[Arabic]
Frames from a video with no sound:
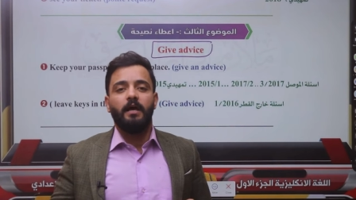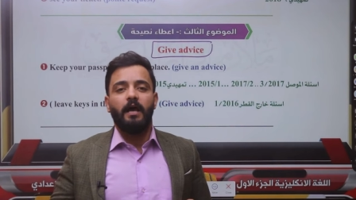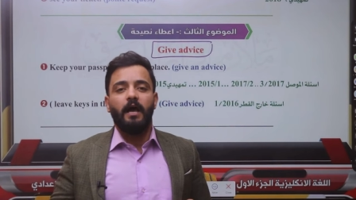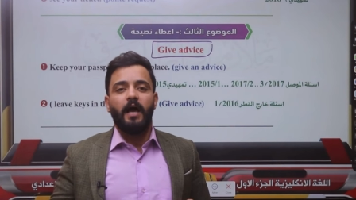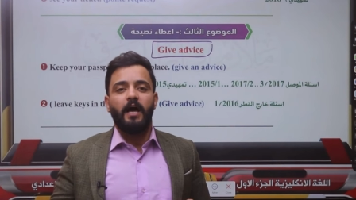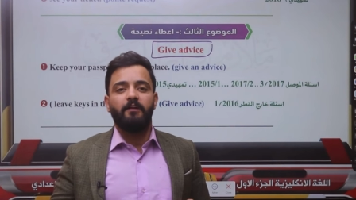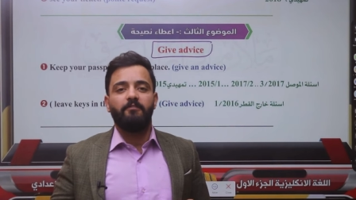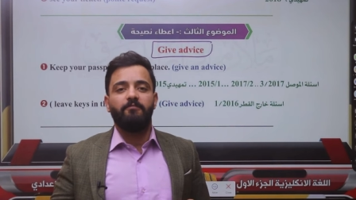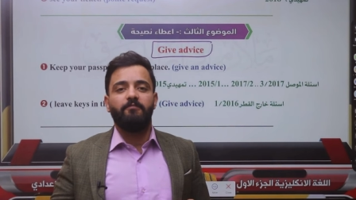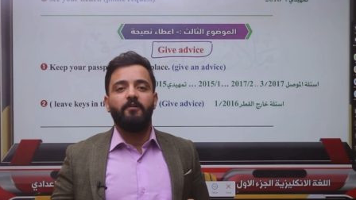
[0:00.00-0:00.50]

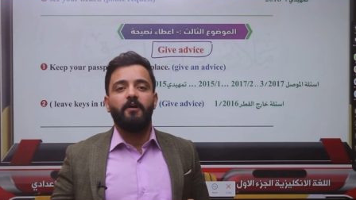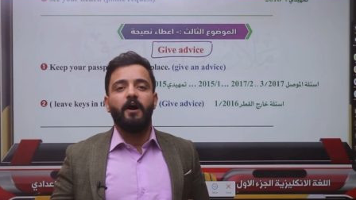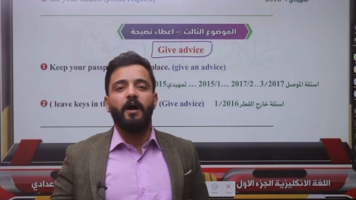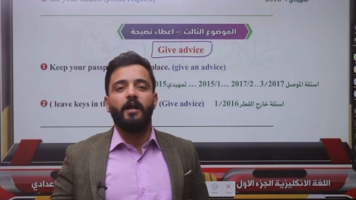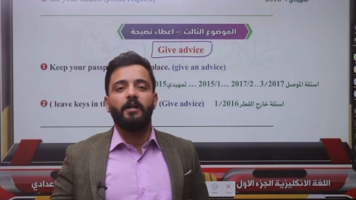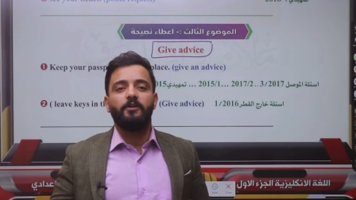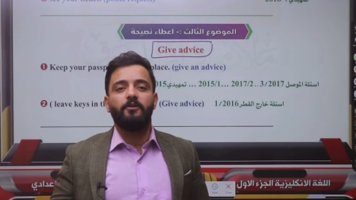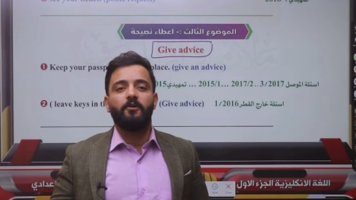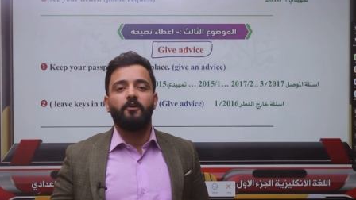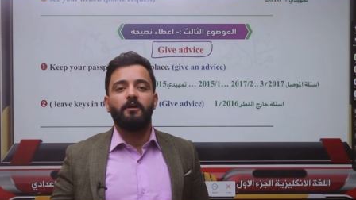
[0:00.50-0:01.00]
على
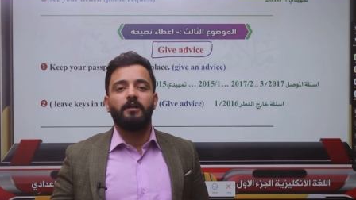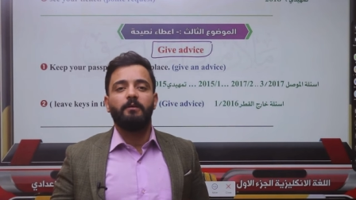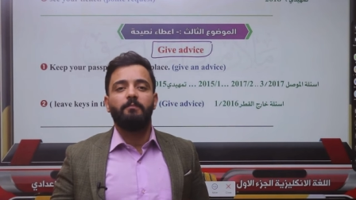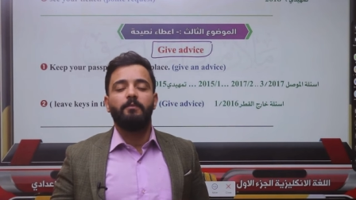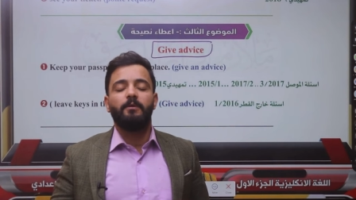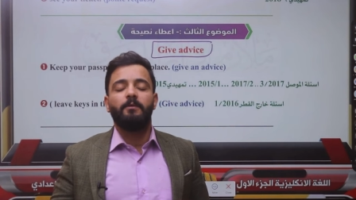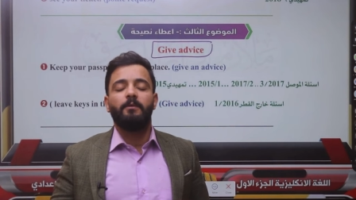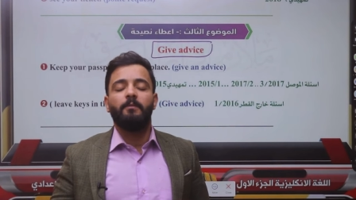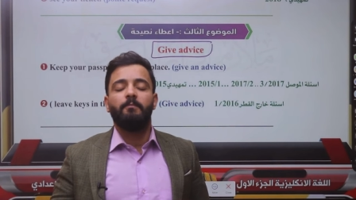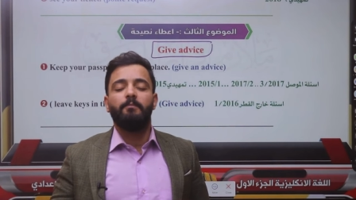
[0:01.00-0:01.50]
الفاعل
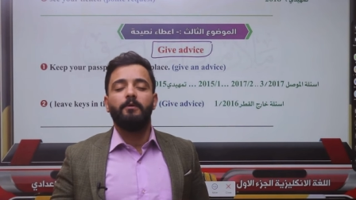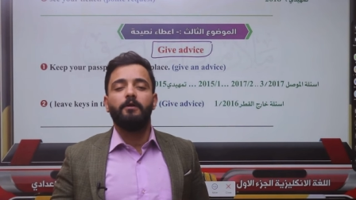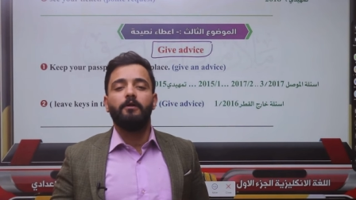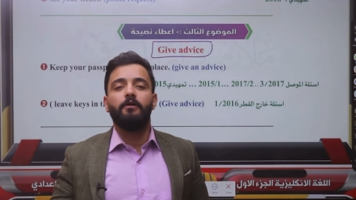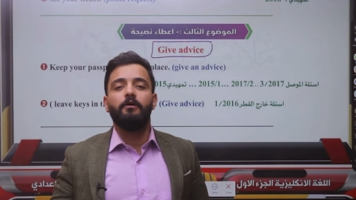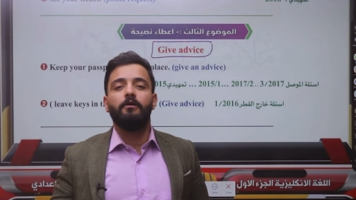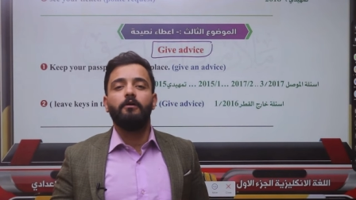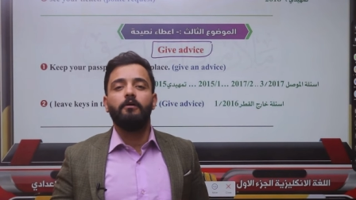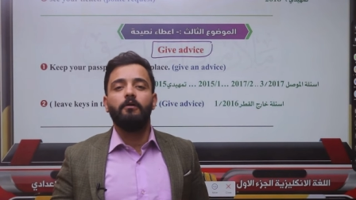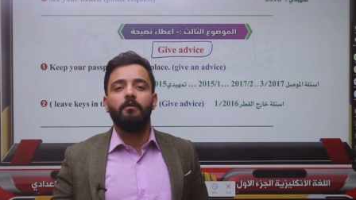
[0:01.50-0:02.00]
يقلب من
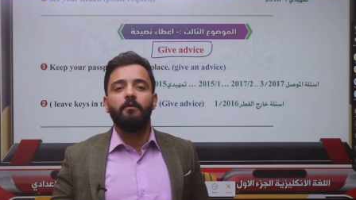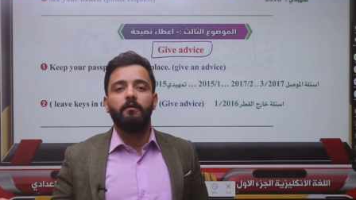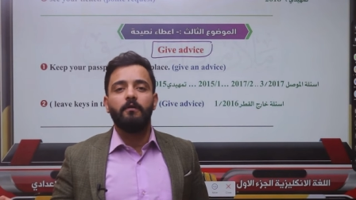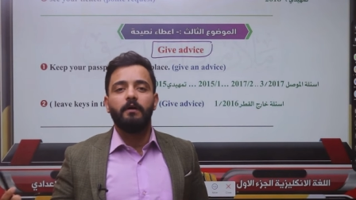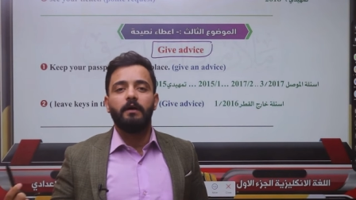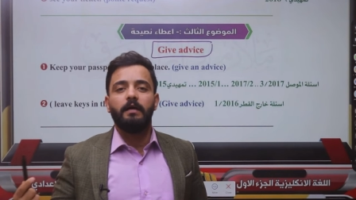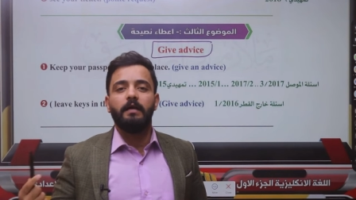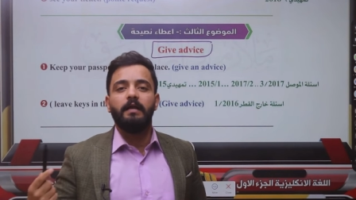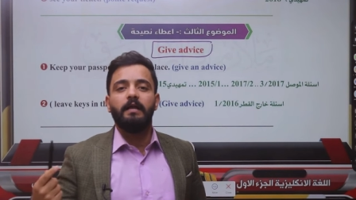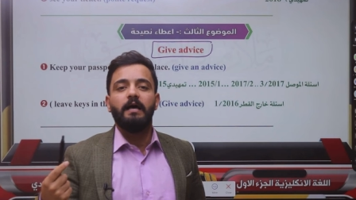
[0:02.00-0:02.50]
يو
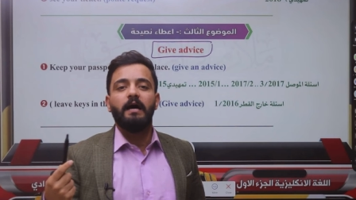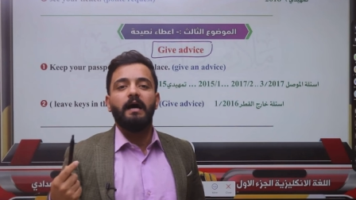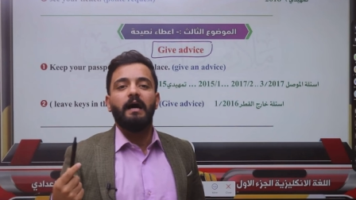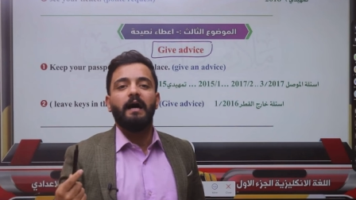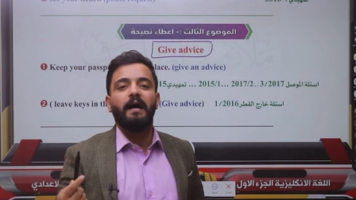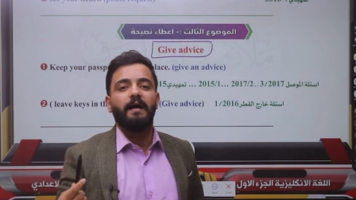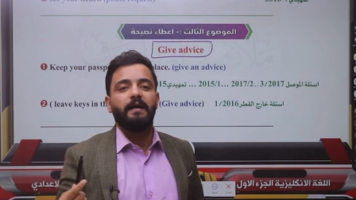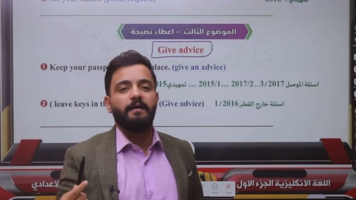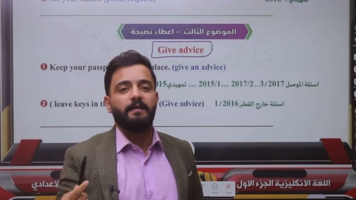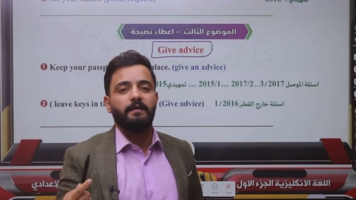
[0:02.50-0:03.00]
الى
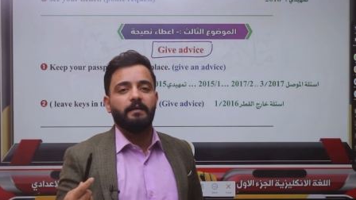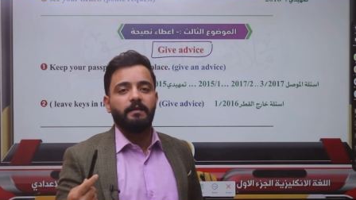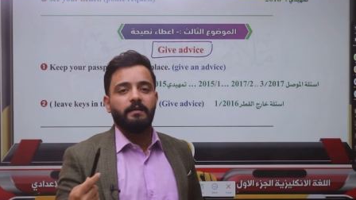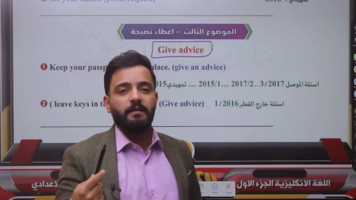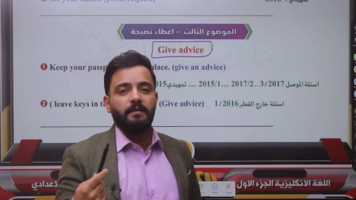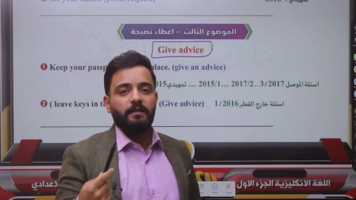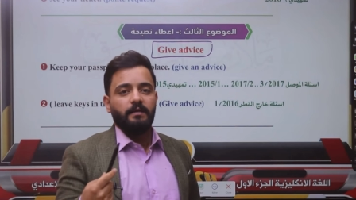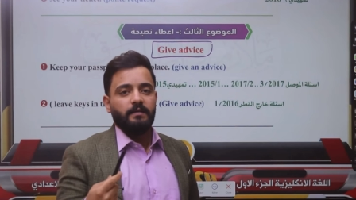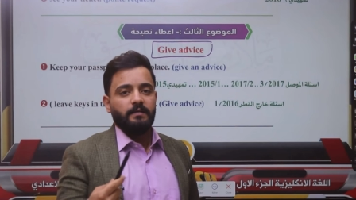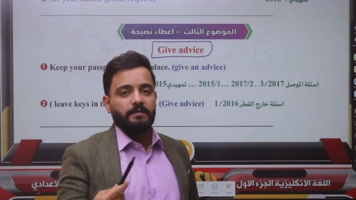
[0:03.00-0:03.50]
اي
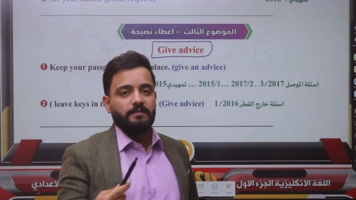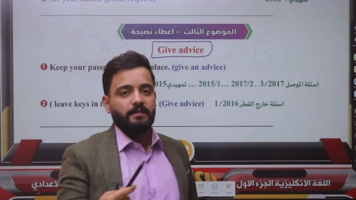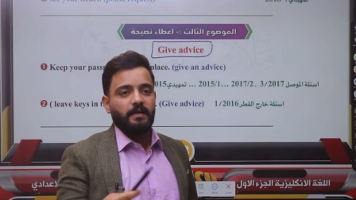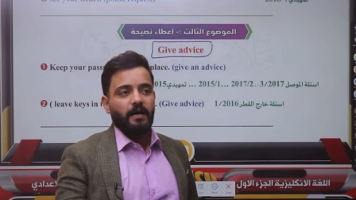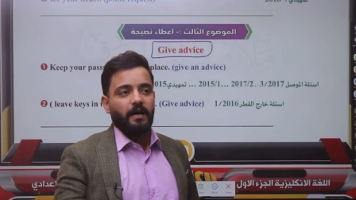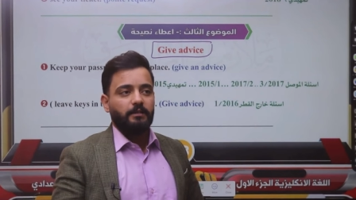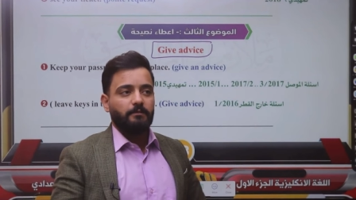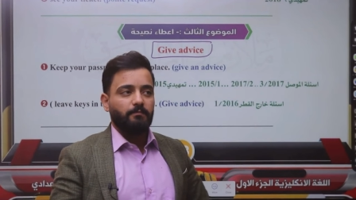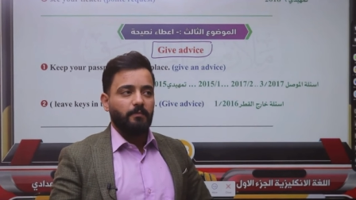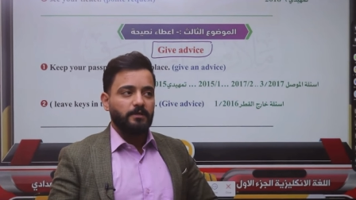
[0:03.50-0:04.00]

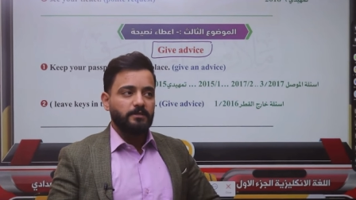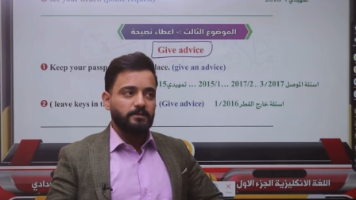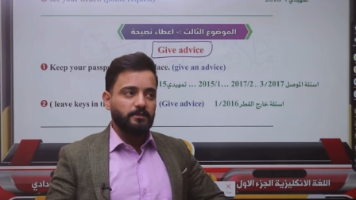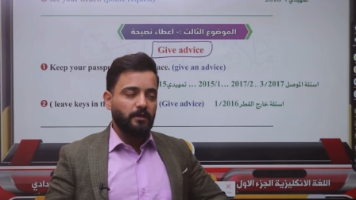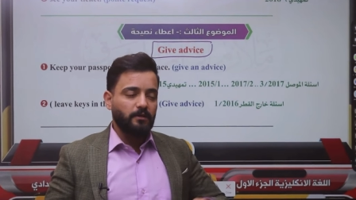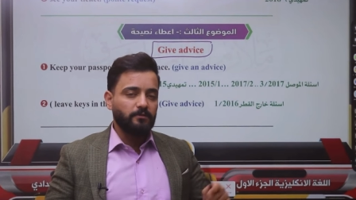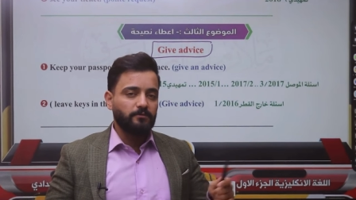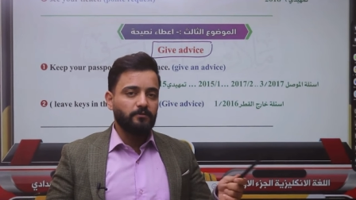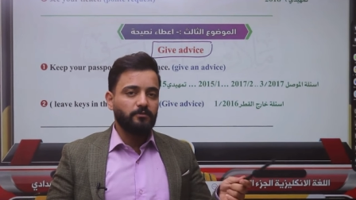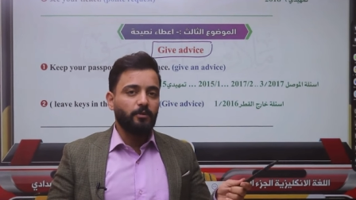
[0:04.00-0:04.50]
زائد
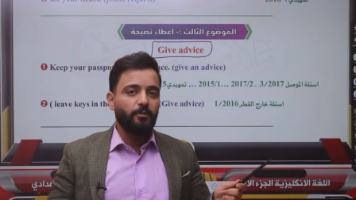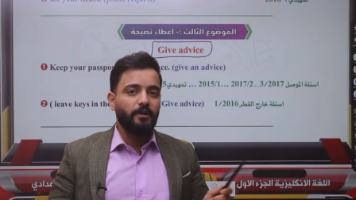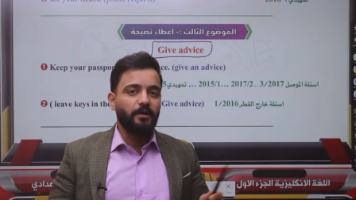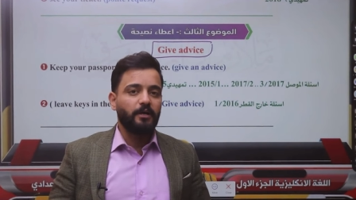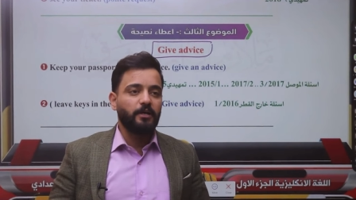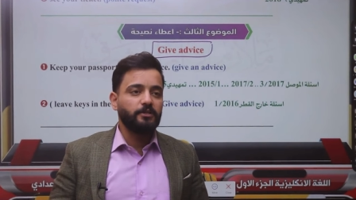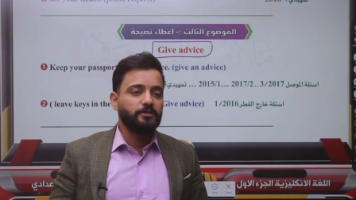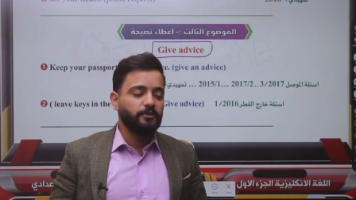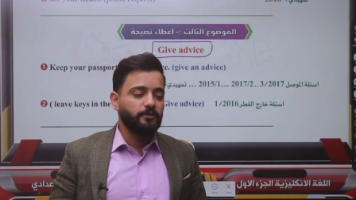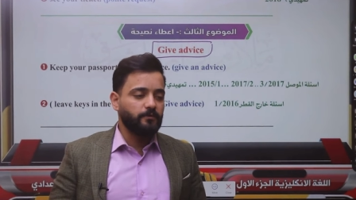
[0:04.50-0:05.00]
مصدر تو طيب
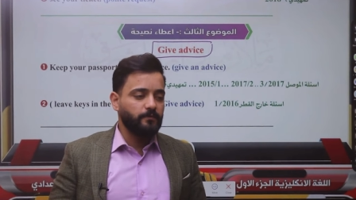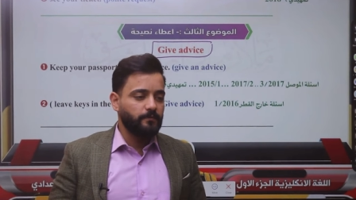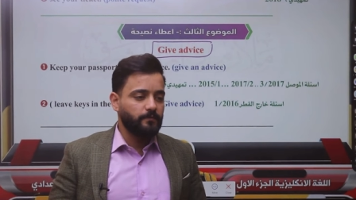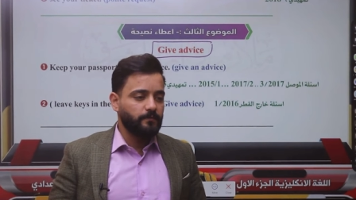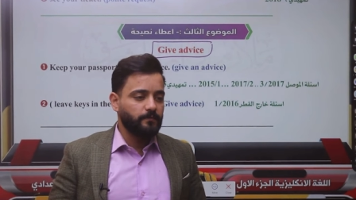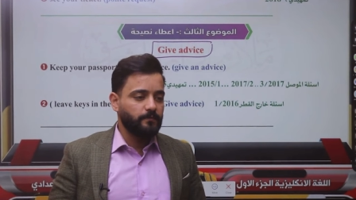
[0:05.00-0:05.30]
اخي شنو